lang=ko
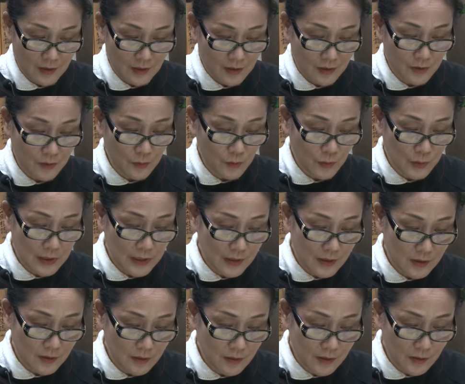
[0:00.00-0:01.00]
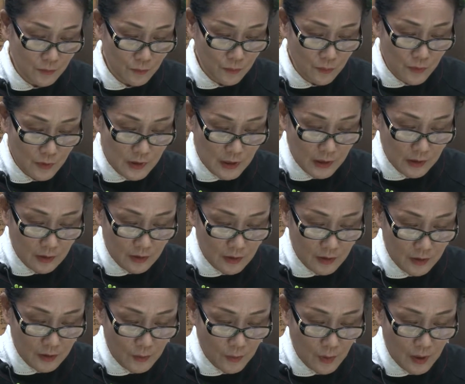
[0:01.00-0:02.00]
그곳에서 군사를
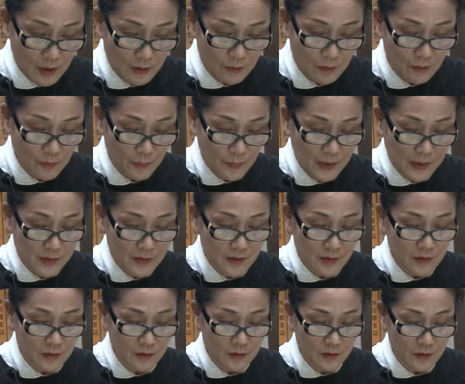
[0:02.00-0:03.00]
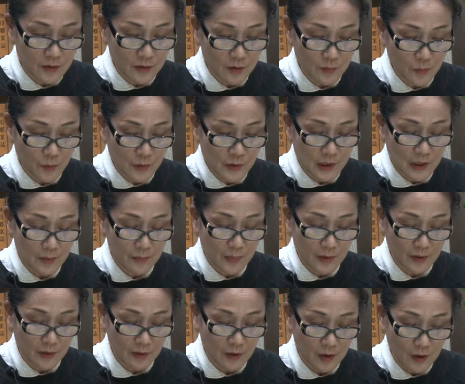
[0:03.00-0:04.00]
이로하고 백성들을
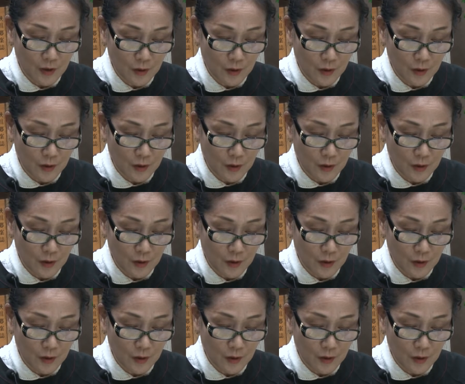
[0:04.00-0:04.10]
보살펴